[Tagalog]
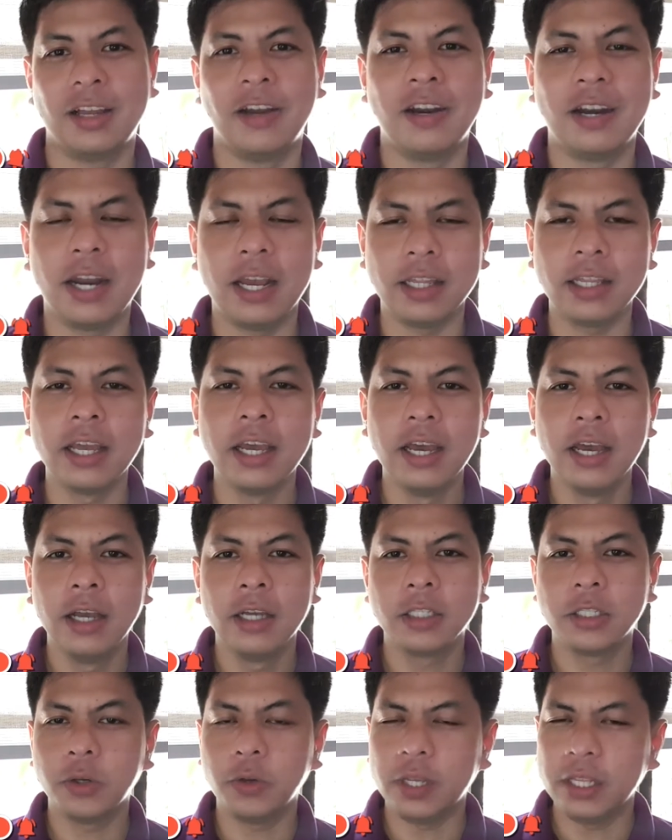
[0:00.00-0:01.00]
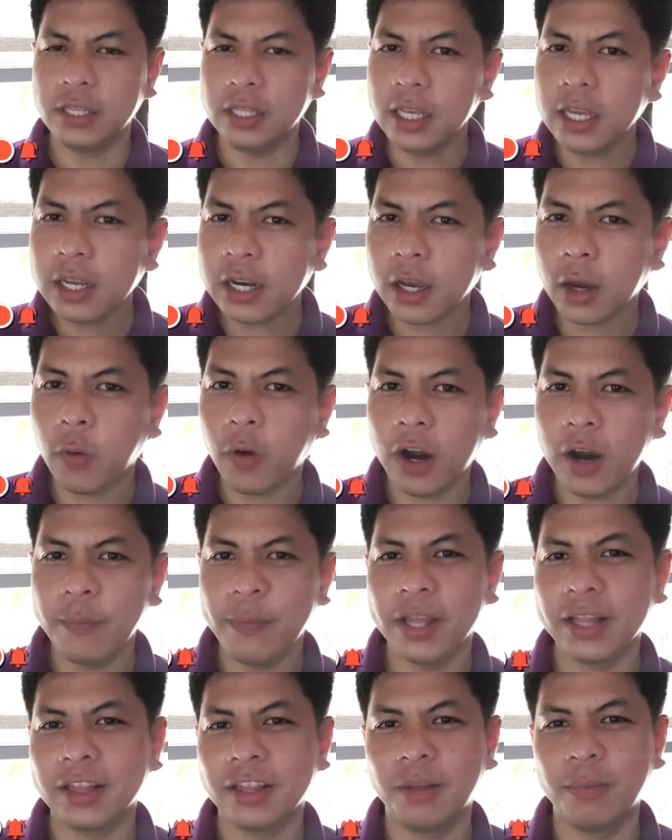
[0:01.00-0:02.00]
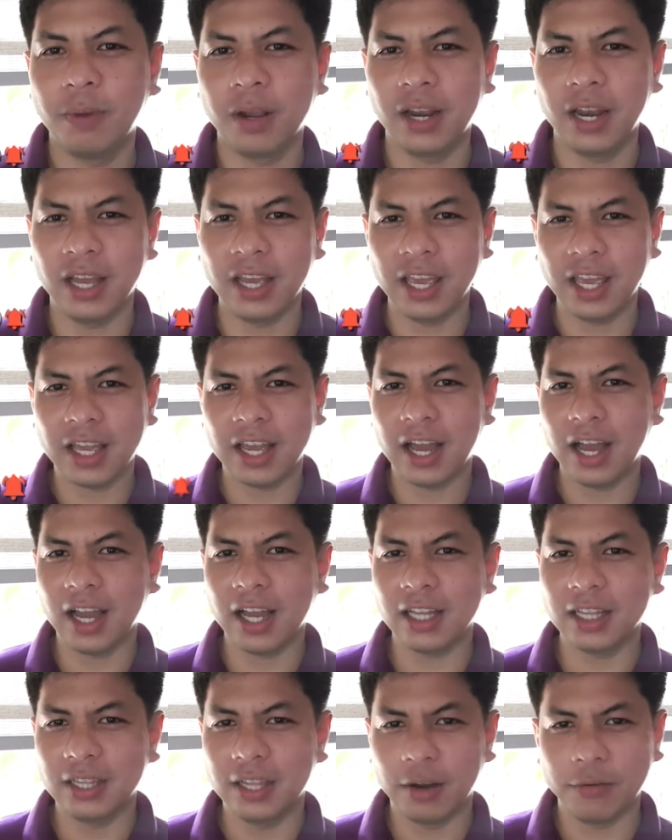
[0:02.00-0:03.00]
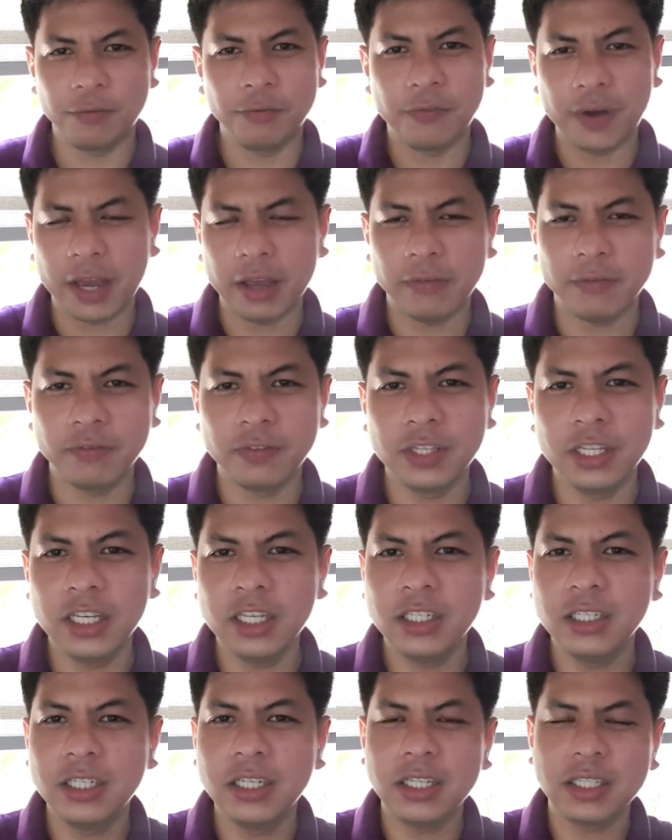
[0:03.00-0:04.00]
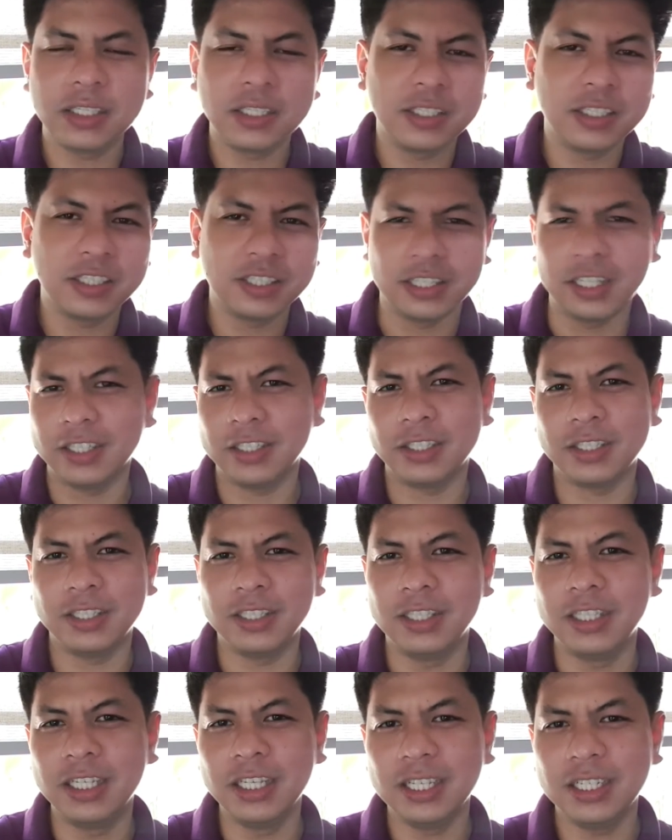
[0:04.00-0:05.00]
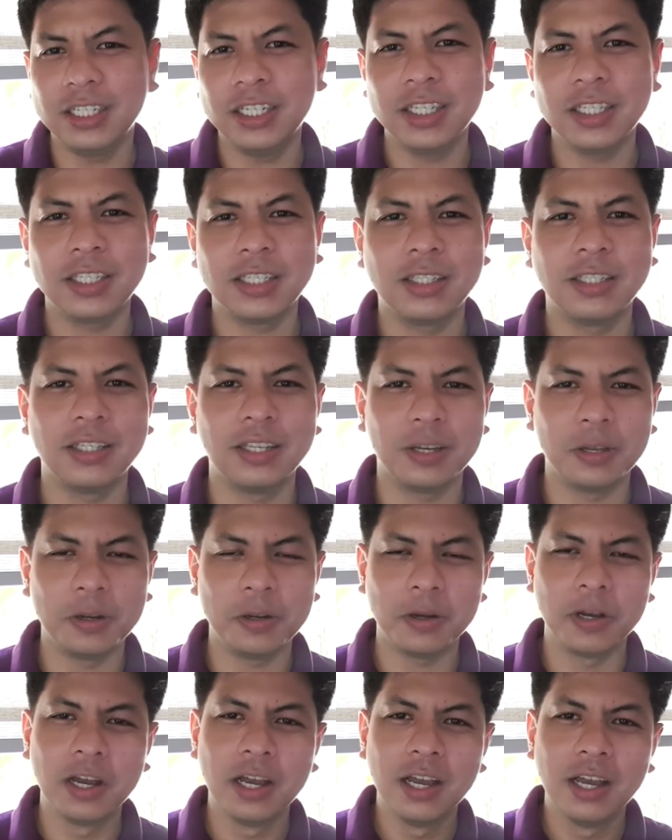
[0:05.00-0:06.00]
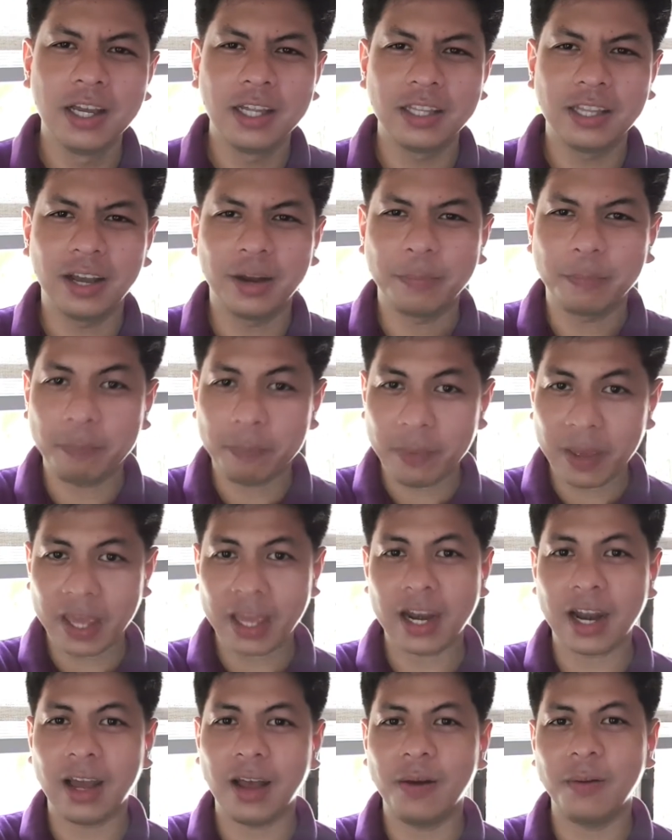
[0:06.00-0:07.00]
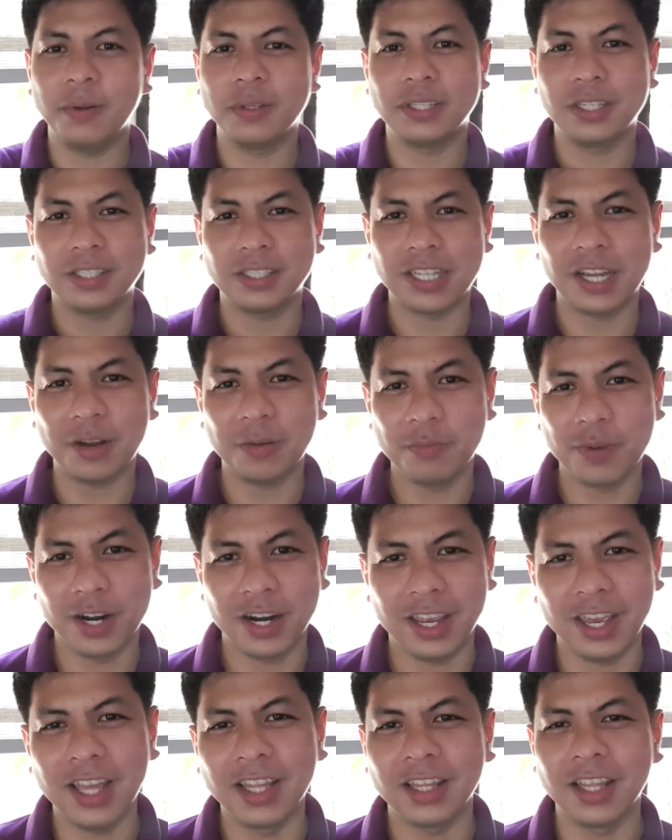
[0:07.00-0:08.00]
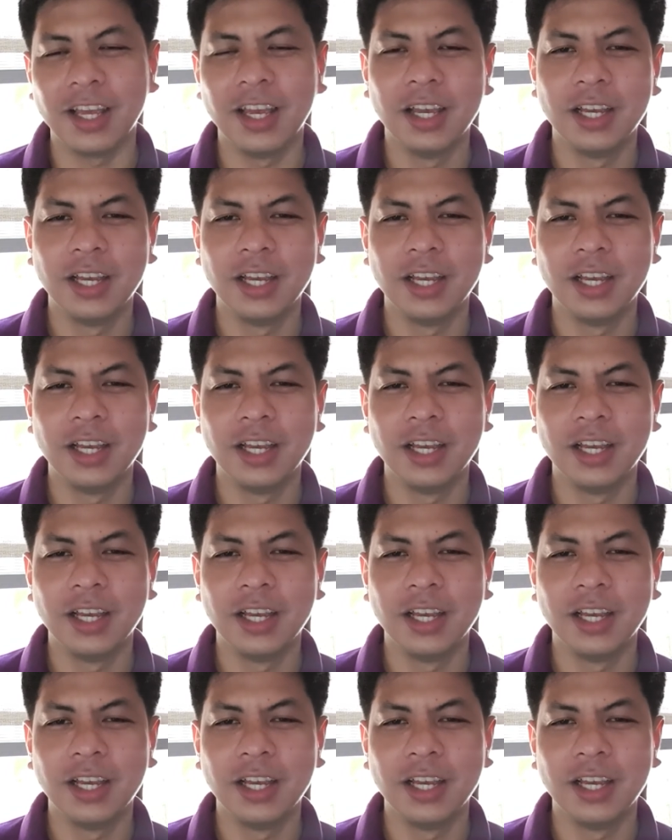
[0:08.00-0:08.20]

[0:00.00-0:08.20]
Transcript: Alright? So hindi requirement na maglagay ka agad ng 5 digits, 6 digits, ano, ng pera sa stock market.